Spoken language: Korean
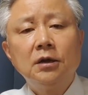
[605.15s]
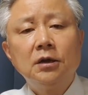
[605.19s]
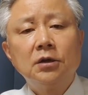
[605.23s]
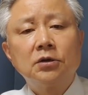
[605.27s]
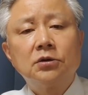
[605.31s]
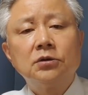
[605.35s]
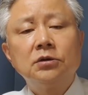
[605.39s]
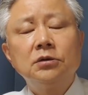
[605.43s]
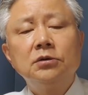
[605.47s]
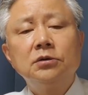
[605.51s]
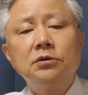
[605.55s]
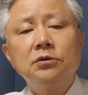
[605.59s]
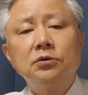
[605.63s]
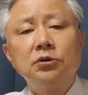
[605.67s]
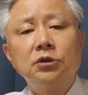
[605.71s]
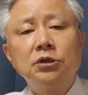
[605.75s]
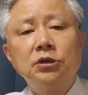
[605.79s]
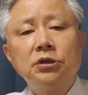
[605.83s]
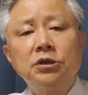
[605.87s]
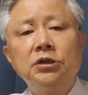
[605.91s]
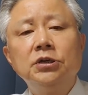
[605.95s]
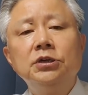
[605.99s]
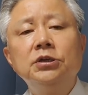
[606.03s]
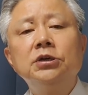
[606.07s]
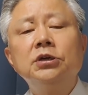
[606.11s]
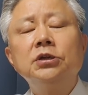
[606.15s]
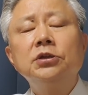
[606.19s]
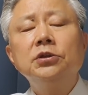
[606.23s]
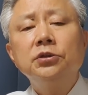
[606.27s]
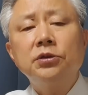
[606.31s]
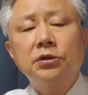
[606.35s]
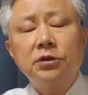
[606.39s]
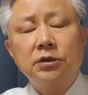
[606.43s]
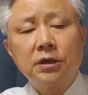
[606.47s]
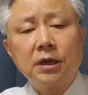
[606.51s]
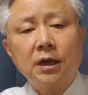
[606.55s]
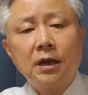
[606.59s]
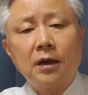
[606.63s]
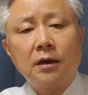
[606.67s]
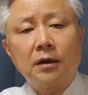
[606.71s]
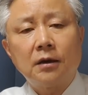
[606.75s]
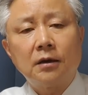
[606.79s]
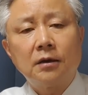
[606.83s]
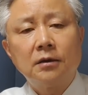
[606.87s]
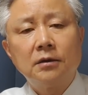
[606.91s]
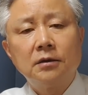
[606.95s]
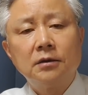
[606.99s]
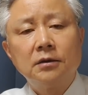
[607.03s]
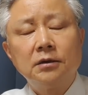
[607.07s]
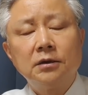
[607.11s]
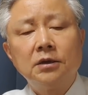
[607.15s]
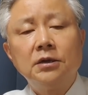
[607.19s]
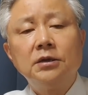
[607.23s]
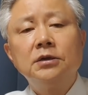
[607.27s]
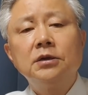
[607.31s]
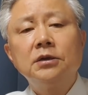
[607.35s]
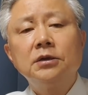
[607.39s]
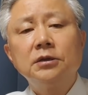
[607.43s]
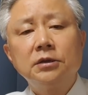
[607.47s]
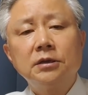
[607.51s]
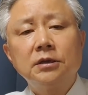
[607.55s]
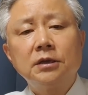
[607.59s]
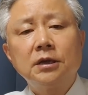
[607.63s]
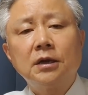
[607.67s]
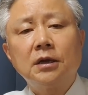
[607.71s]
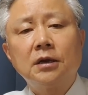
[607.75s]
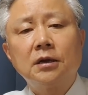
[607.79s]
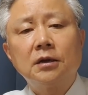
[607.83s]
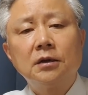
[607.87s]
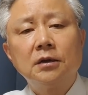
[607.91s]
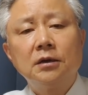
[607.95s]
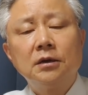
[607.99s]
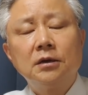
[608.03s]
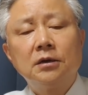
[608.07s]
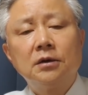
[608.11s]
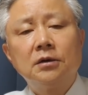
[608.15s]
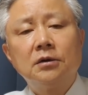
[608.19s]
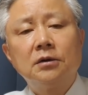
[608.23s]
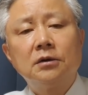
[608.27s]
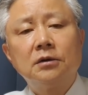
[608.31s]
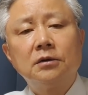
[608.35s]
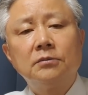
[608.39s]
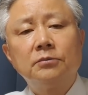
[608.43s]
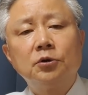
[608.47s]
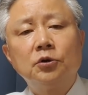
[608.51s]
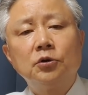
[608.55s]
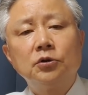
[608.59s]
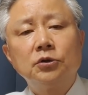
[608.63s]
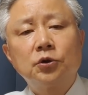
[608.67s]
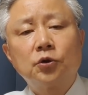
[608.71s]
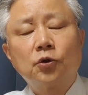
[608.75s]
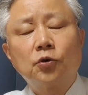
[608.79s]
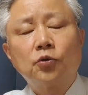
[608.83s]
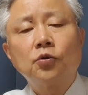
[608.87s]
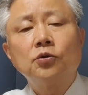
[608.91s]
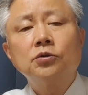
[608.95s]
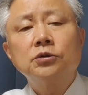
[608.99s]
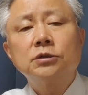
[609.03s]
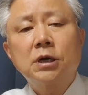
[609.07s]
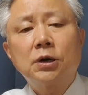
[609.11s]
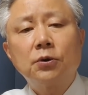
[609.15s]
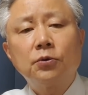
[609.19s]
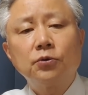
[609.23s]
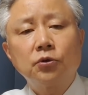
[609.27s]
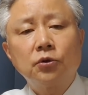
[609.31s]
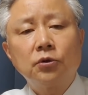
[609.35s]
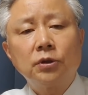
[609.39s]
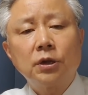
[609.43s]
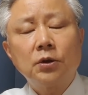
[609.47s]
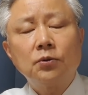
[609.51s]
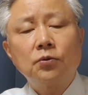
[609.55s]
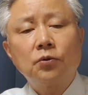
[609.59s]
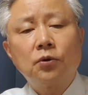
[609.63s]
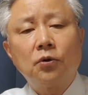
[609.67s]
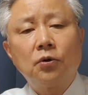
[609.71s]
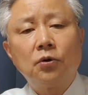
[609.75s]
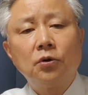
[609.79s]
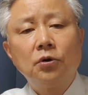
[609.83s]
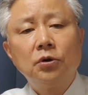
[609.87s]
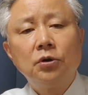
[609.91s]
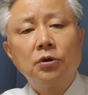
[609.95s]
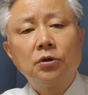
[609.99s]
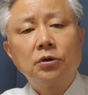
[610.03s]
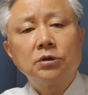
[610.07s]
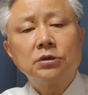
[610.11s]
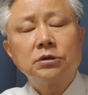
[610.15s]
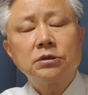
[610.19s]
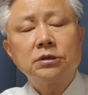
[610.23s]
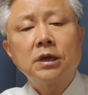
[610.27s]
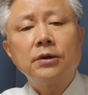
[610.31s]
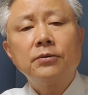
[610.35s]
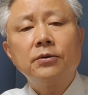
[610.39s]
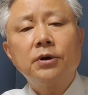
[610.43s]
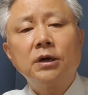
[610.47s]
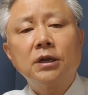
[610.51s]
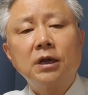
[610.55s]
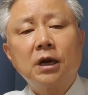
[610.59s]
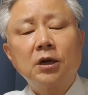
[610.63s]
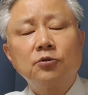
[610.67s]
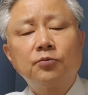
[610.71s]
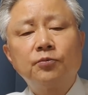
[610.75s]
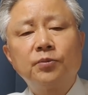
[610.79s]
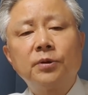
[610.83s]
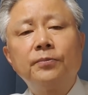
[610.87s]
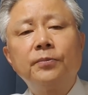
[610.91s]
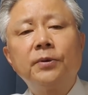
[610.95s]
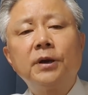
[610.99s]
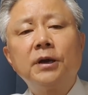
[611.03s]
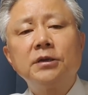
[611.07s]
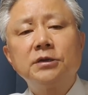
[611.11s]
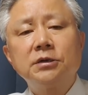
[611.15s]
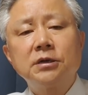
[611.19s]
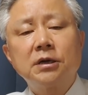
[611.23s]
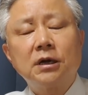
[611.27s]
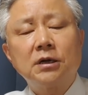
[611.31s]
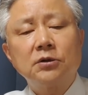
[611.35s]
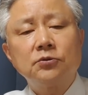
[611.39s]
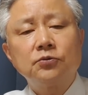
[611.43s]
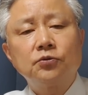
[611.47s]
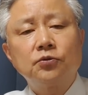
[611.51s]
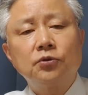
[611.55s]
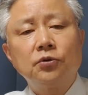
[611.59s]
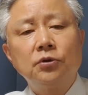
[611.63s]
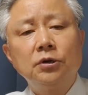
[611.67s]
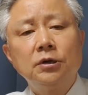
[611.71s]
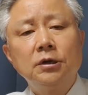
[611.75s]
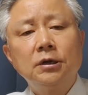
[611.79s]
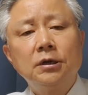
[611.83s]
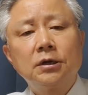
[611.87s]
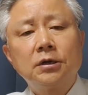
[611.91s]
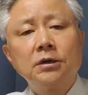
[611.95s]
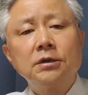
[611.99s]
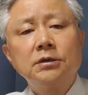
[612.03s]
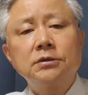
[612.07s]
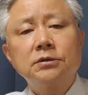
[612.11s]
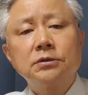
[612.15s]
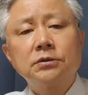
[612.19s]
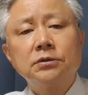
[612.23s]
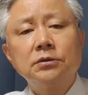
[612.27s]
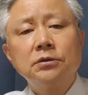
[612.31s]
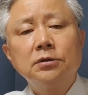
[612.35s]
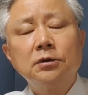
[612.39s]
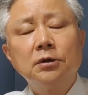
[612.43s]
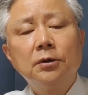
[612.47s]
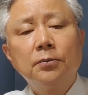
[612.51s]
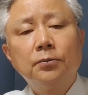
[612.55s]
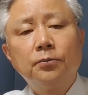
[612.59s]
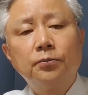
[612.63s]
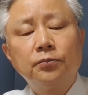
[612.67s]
그 2년 뒤에 2년 뒤에 어뭐 교통사고도 나고 그 생활이 아주 피폐해지가지고 그래서